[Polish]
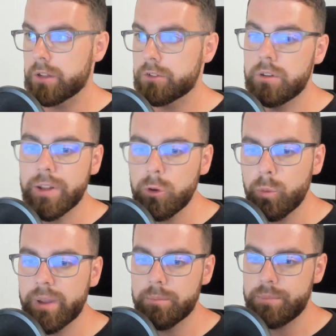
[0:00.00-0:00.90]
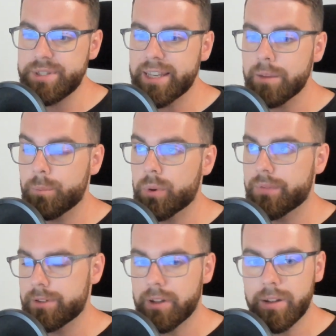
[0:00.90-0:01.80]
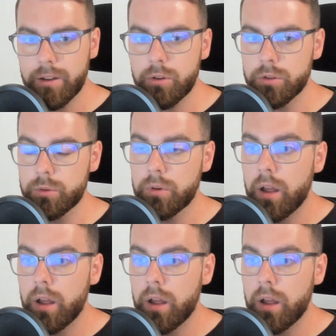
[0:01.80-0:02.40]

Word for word: Czyli według mnie pisanie profesjonalnego kodu